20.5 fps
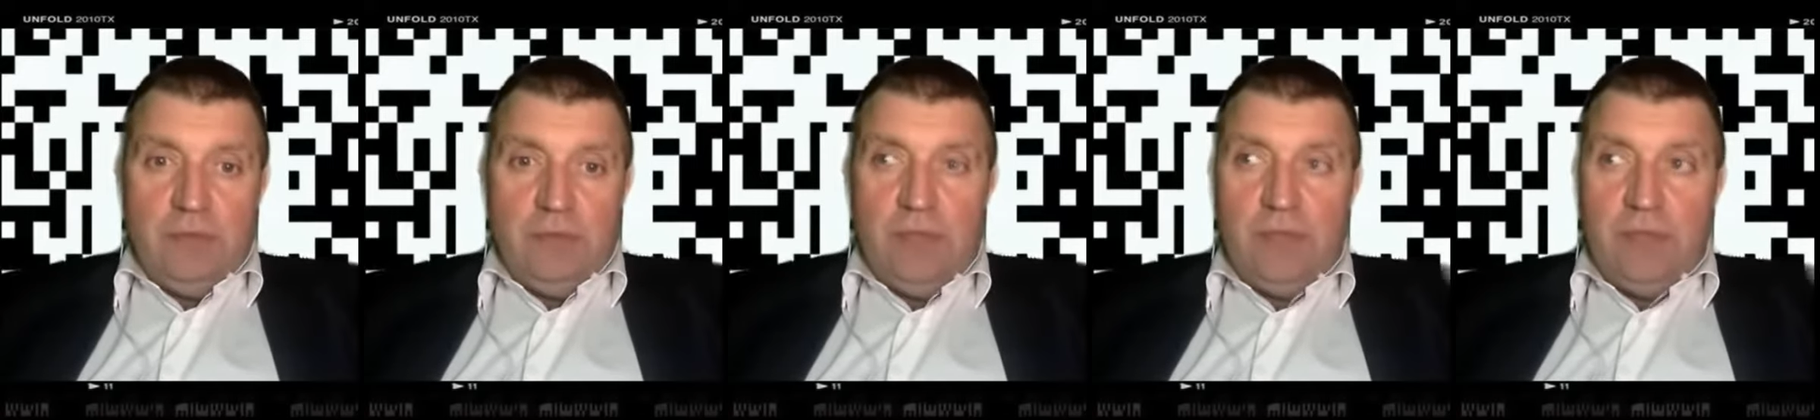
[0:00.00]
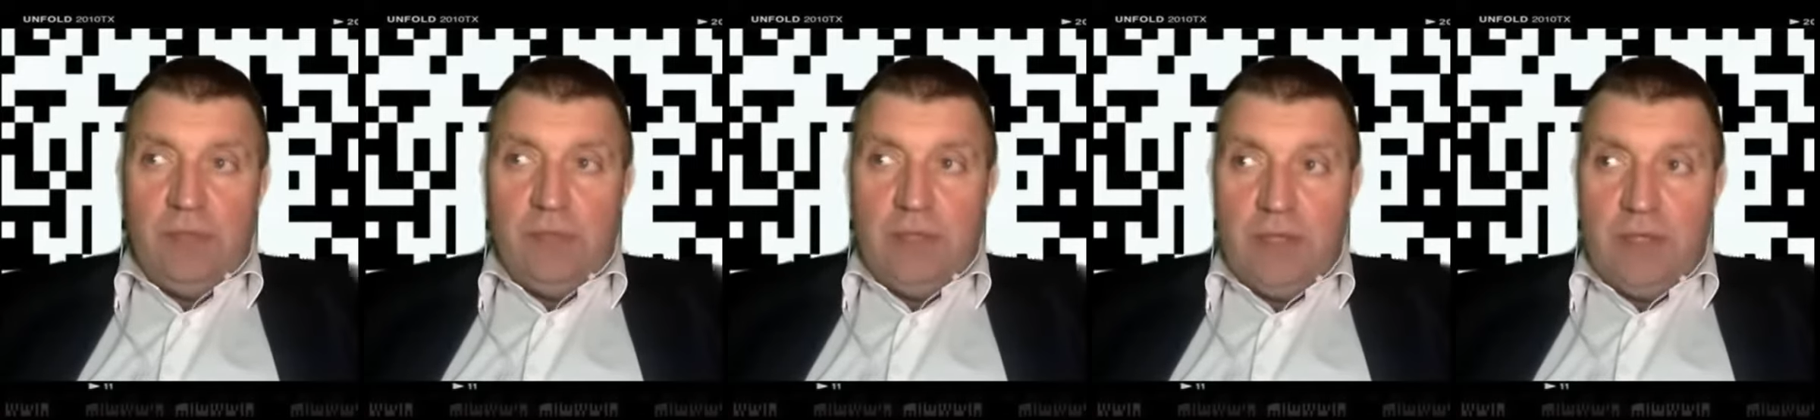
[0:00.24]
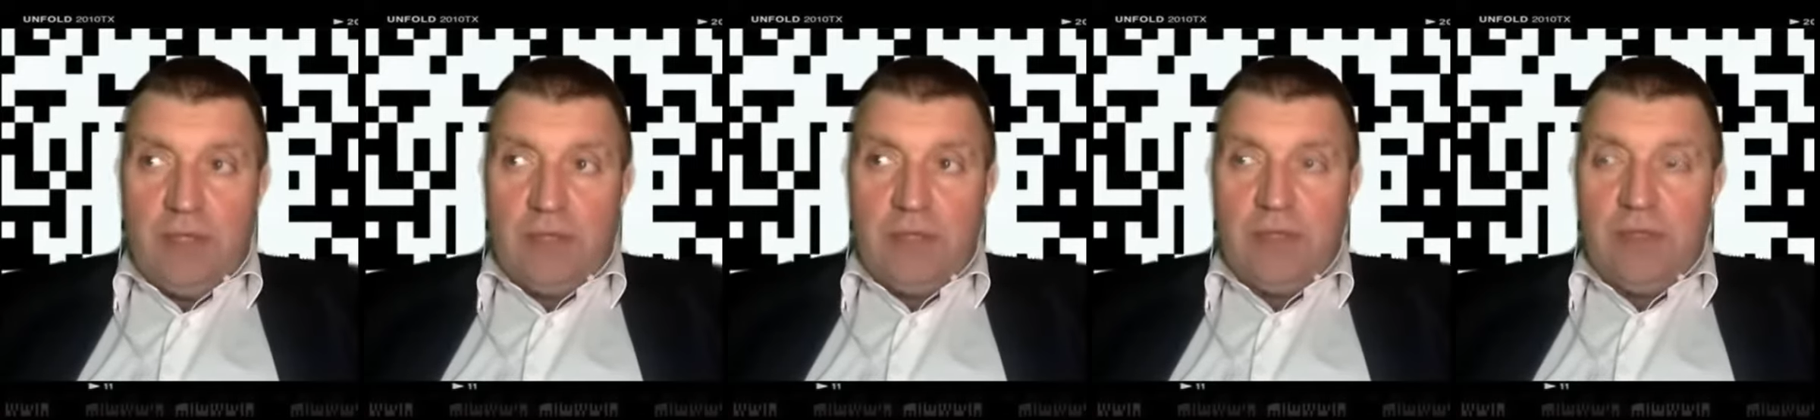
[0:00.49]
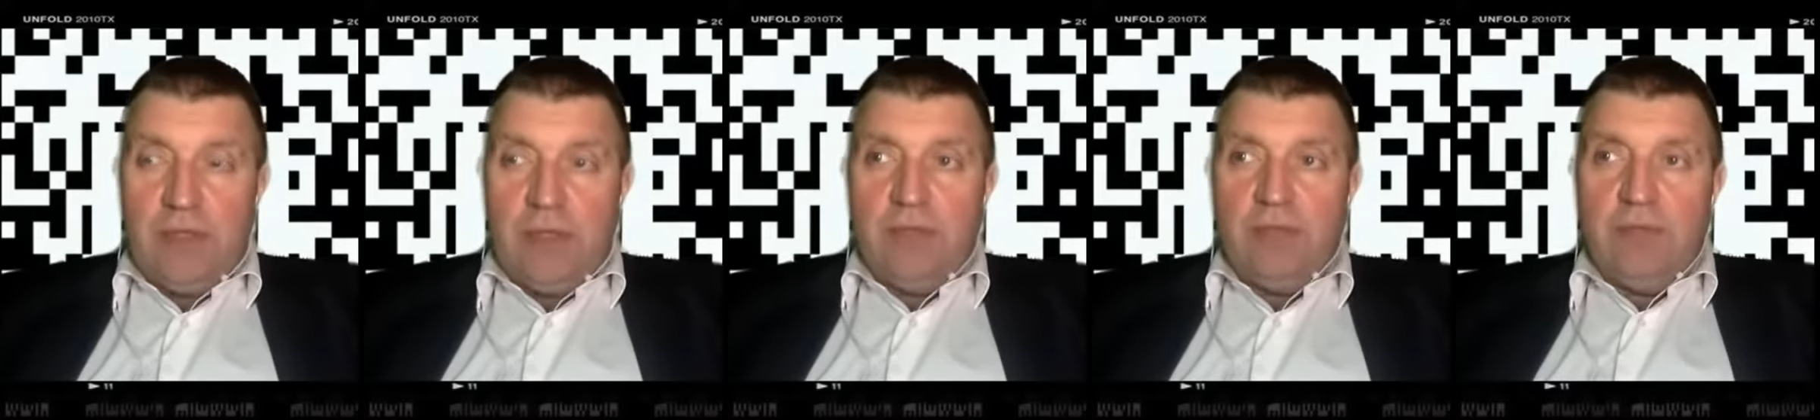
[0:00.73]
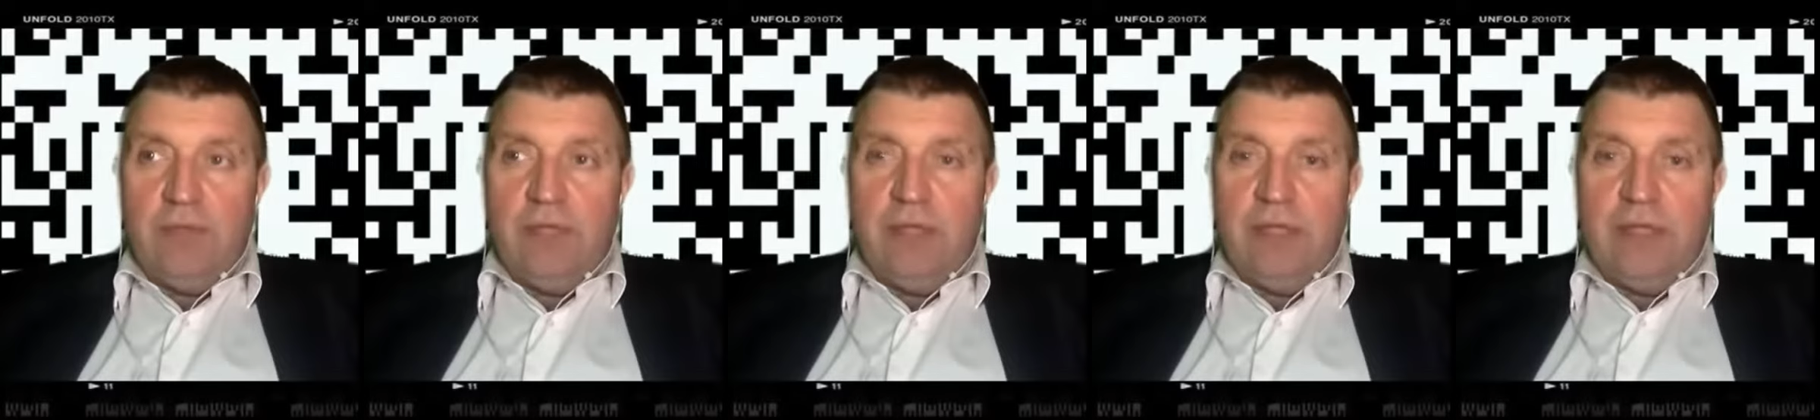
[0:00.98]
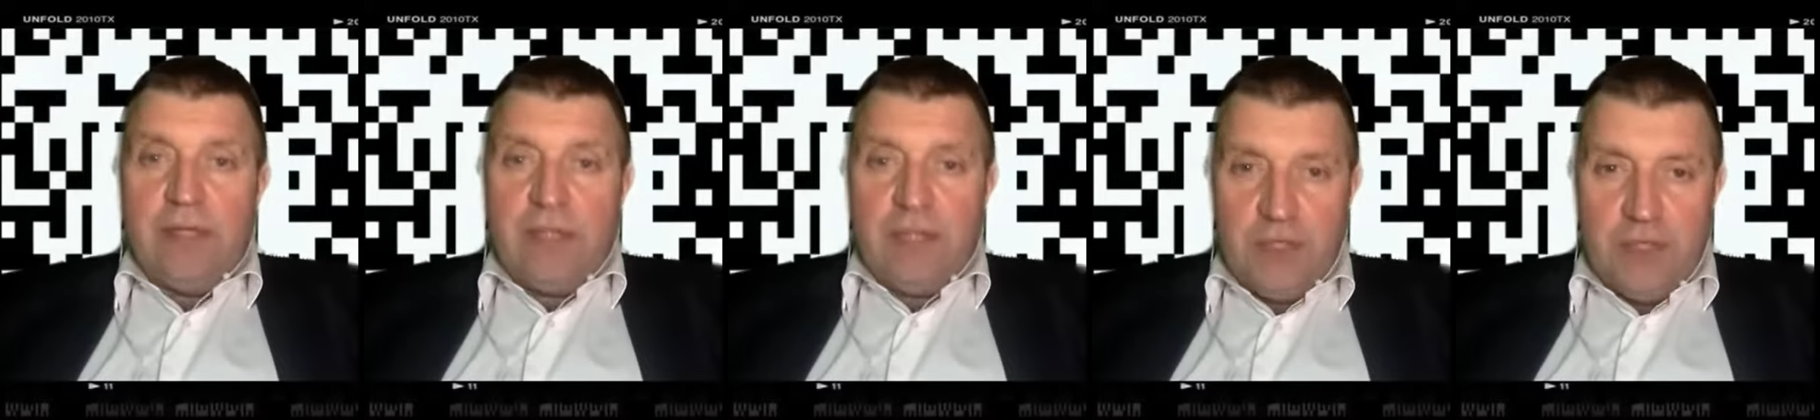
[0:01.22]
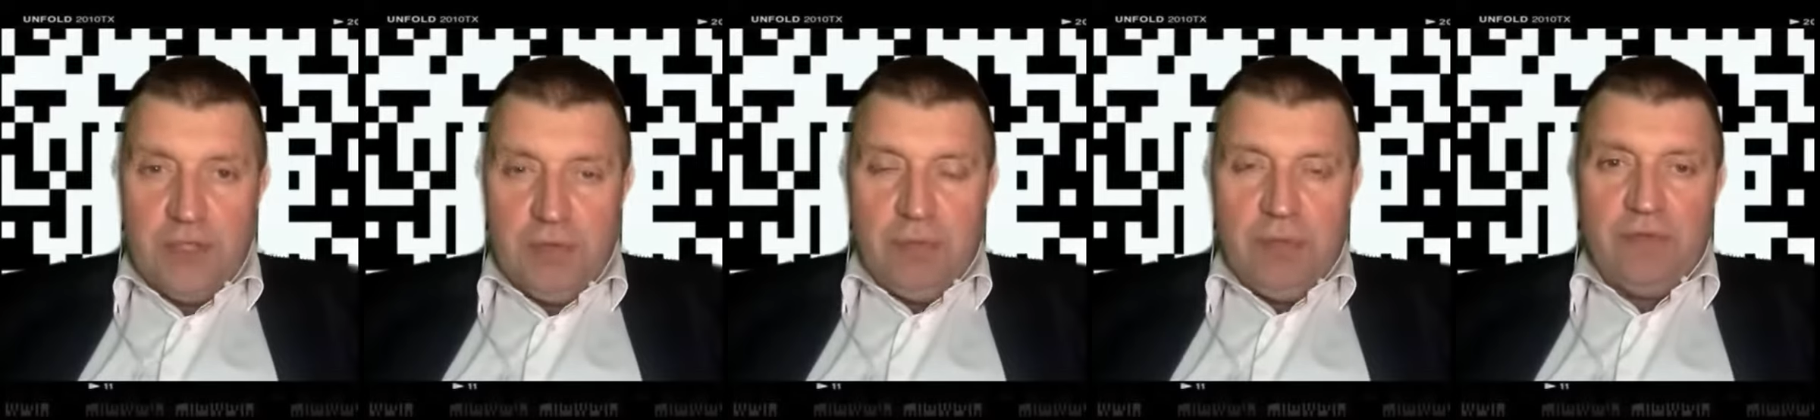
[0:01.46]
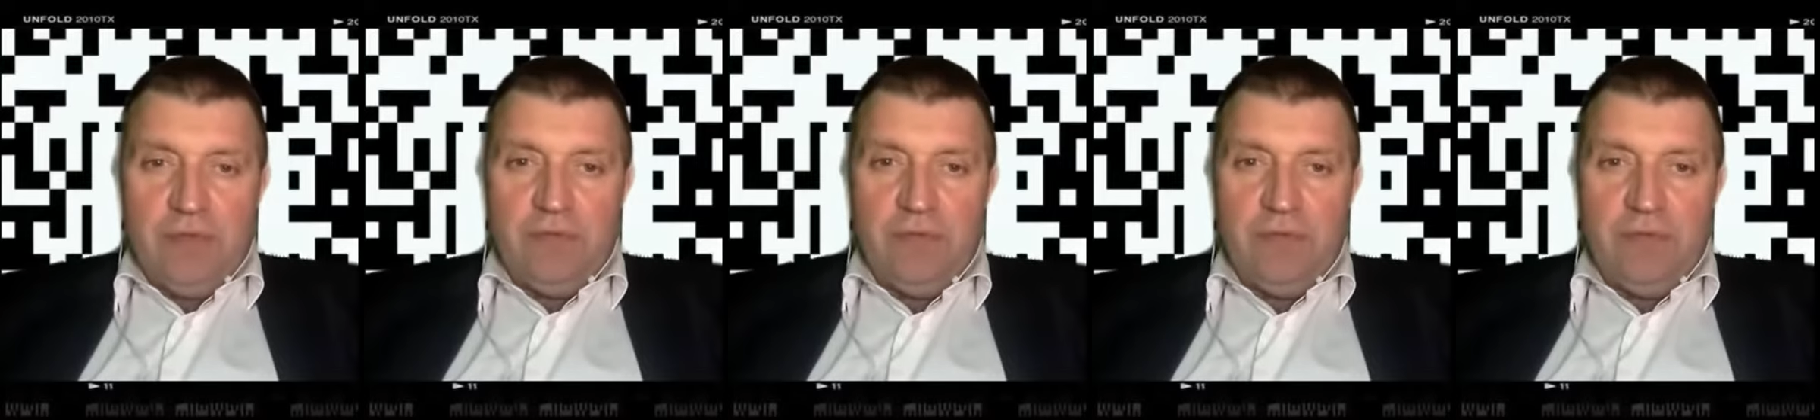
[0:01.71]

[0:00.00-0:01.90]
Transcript: Это была это, вот эта ошибка,